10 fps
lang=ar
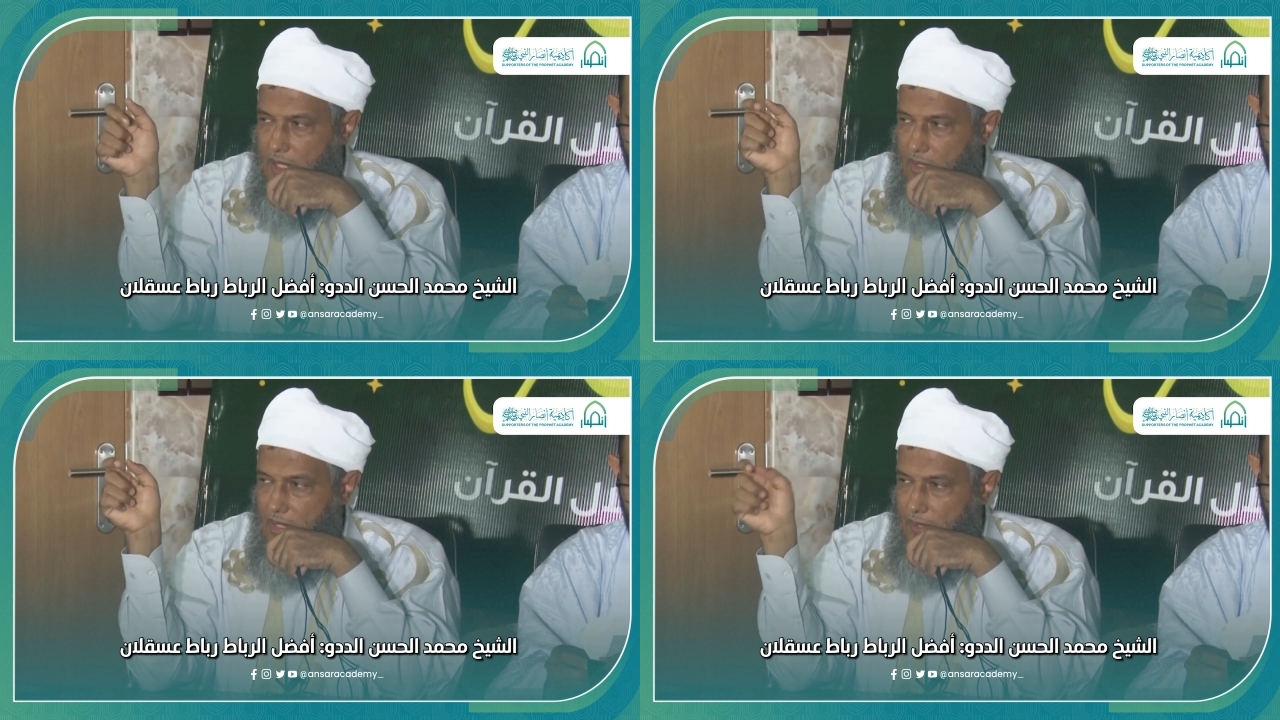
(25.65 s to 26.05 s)

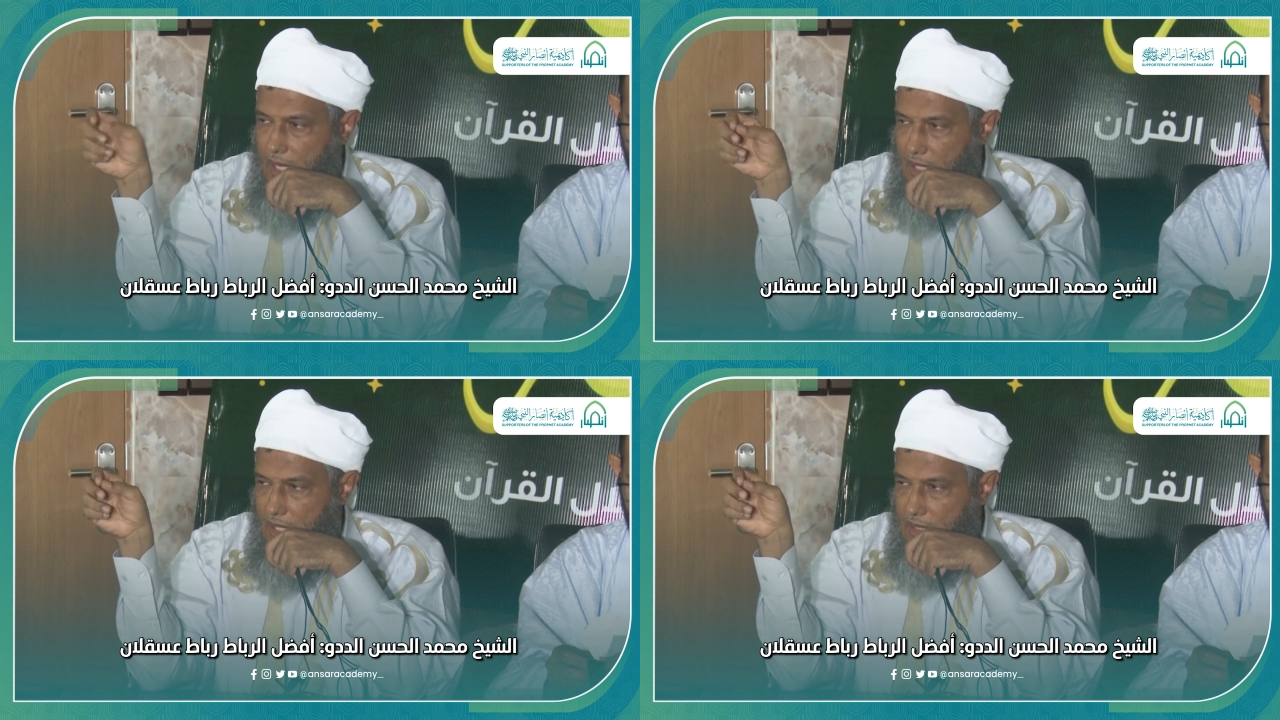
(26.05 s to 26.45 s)

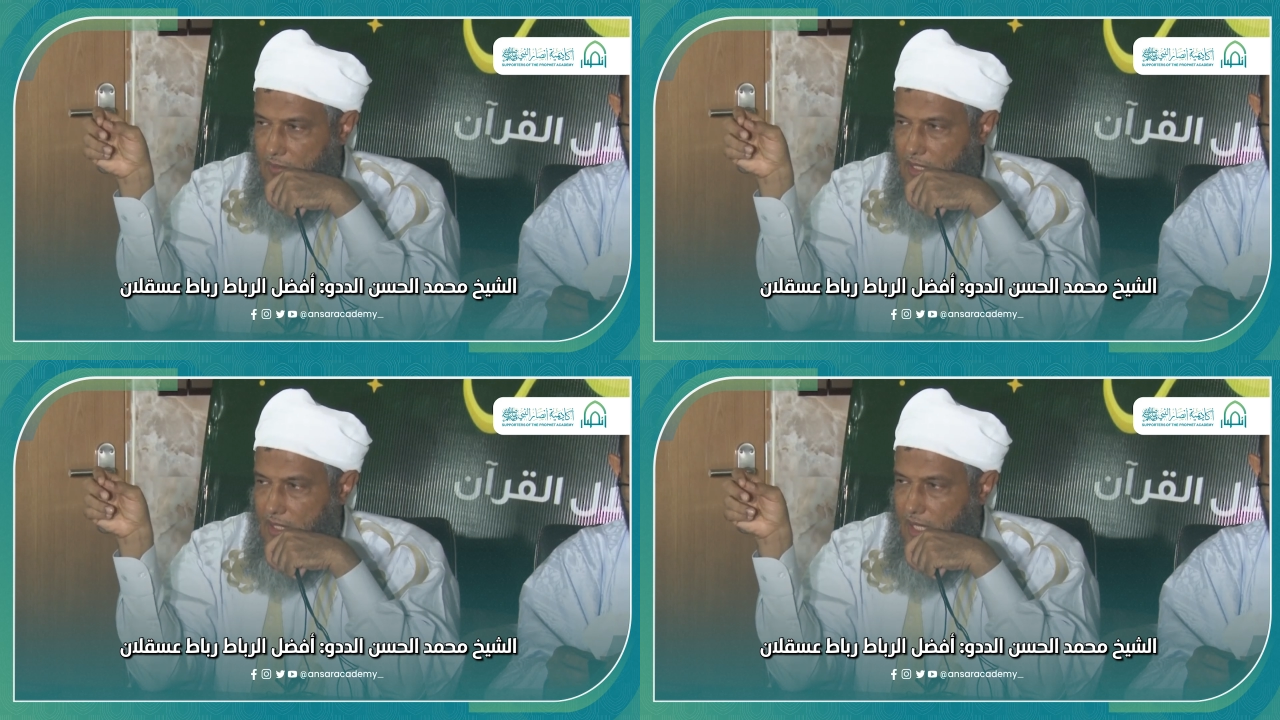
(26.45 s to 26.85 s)
والدفاع عن
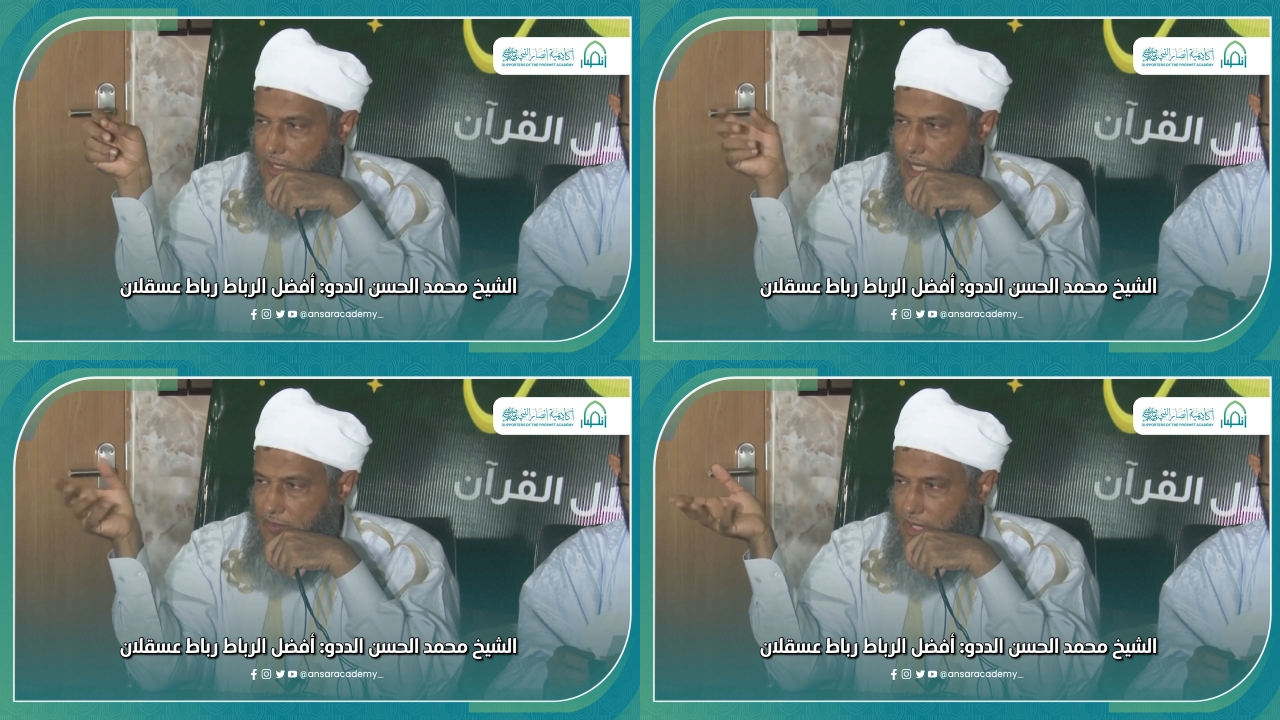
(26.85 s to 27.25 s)
المسجد
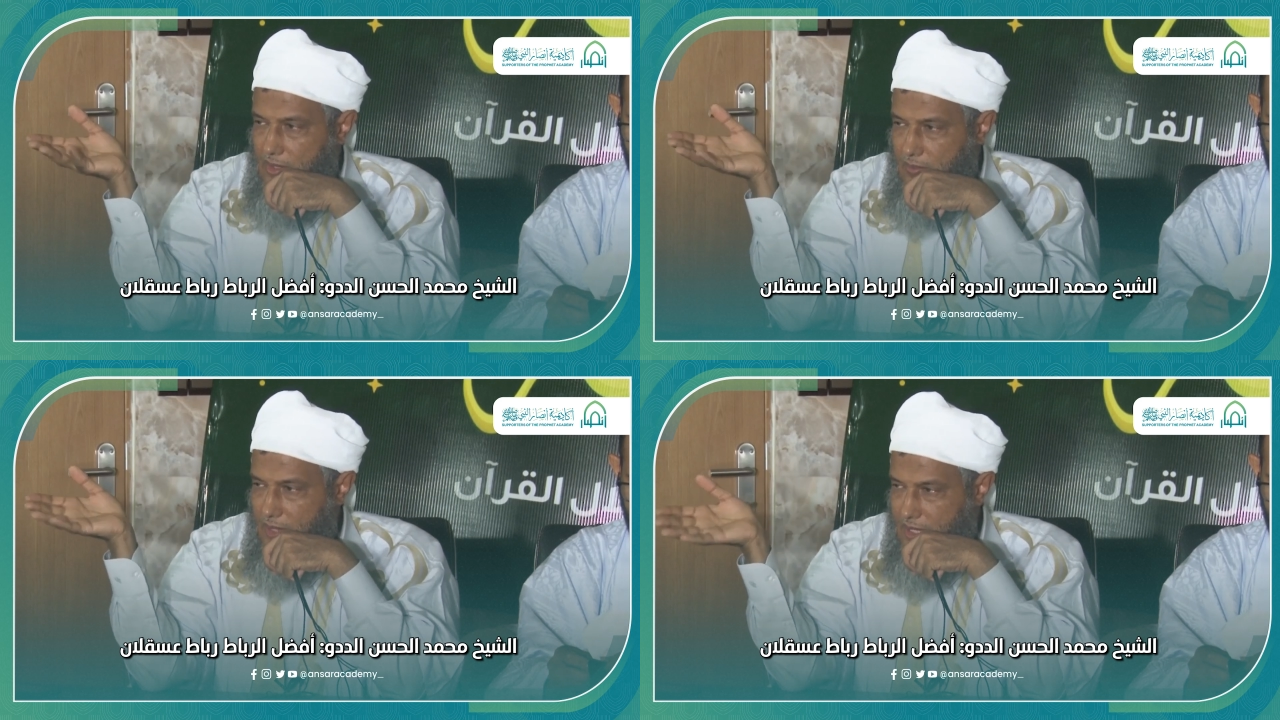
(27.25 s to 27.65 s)
الأقصى
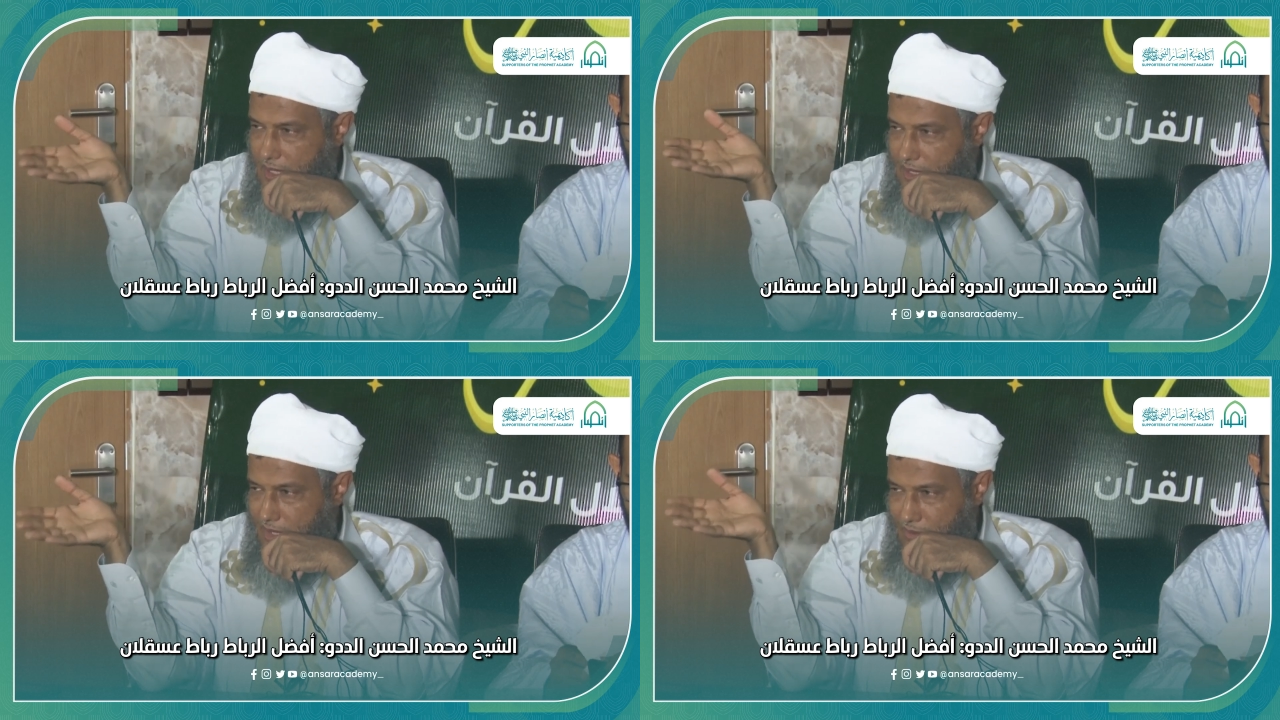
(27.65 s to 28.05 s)
فأنتم ليس
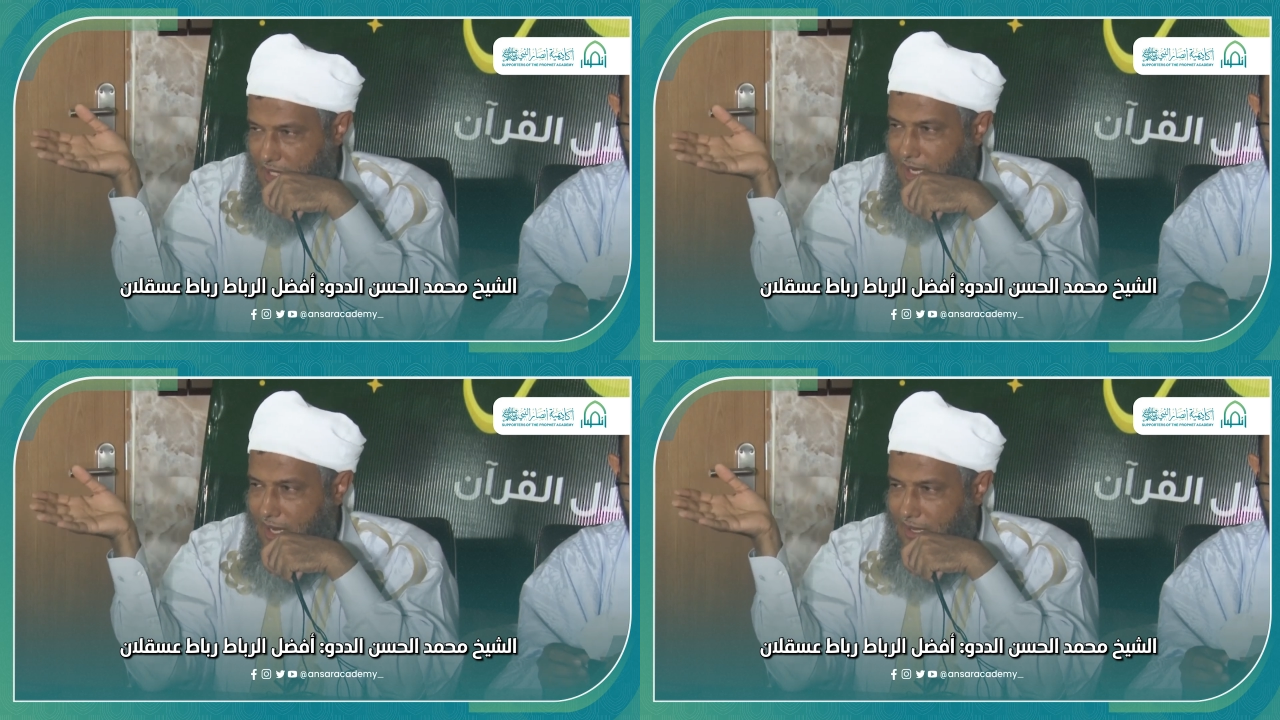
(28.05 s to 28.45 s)
لديكم
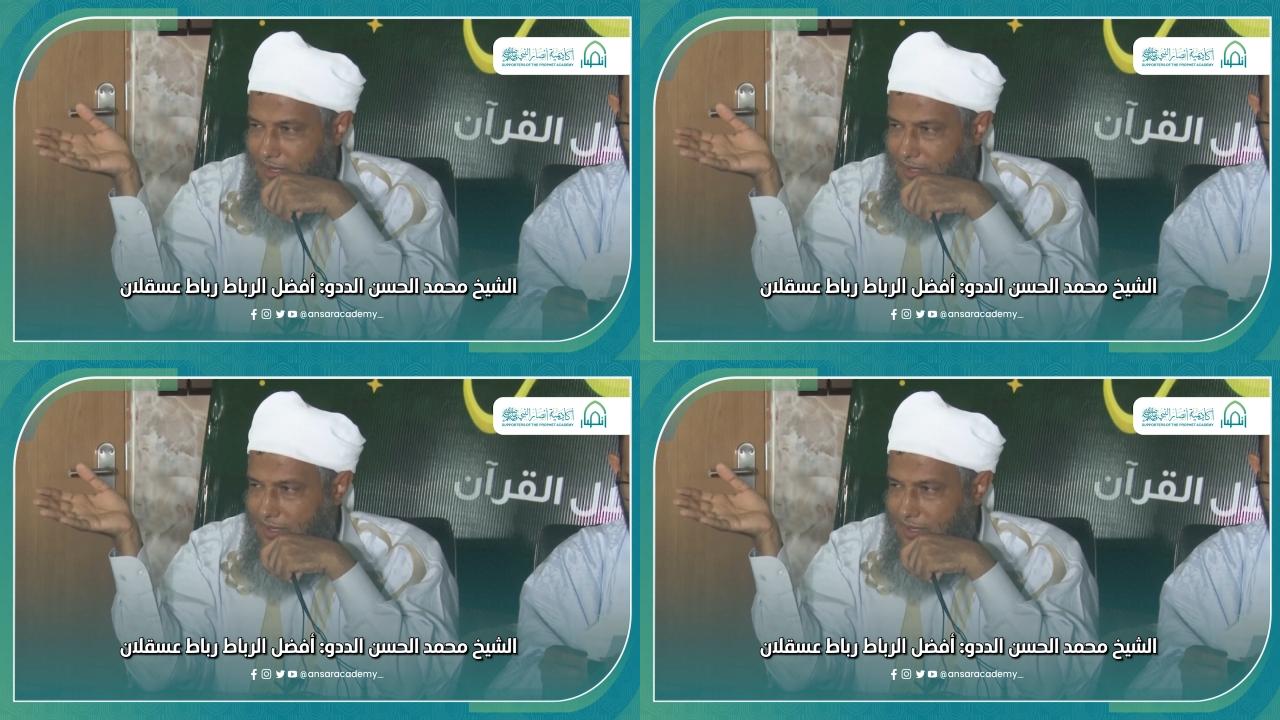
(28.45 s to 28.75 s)
سلاح